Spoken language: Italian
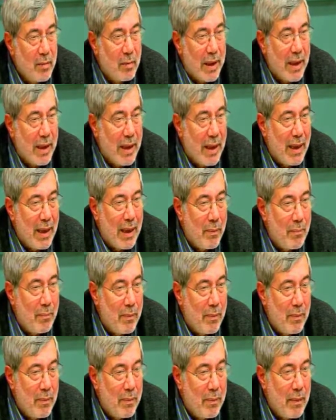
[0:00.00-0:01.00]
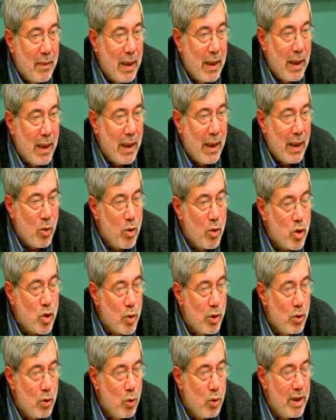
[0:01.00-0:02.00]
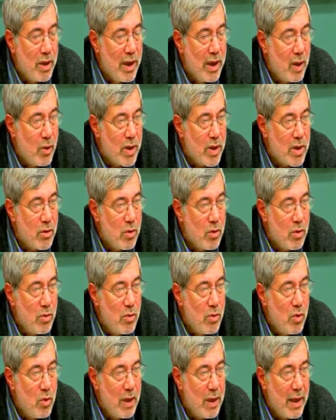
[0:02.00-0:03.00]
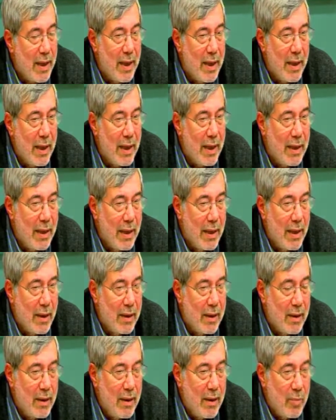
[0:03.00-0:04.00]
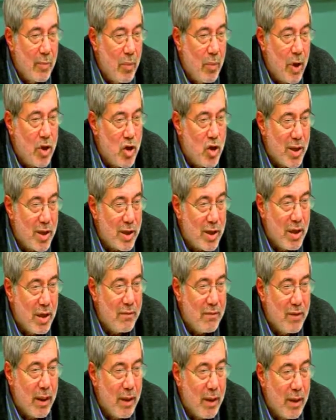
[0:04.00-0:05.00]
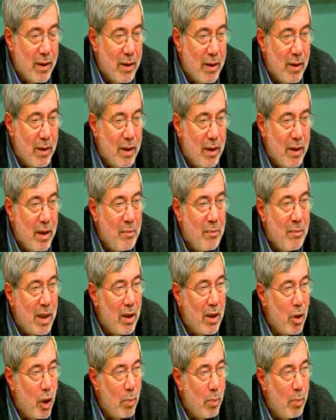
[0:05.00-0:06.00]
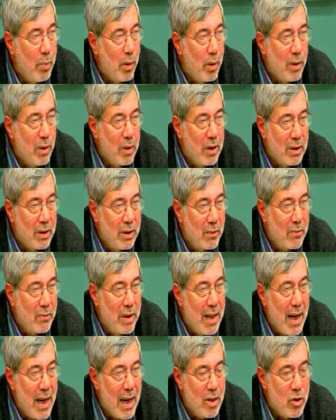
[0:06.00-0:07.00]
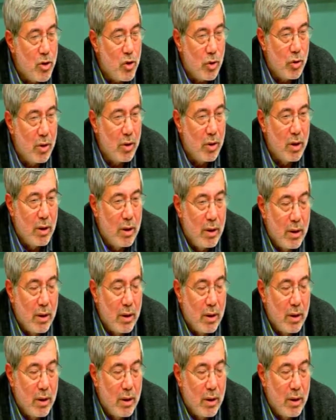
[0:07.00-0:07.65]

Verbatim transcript: perché la, la consuetudine in questo comune è che poi ci arriva il malloppo del bilancio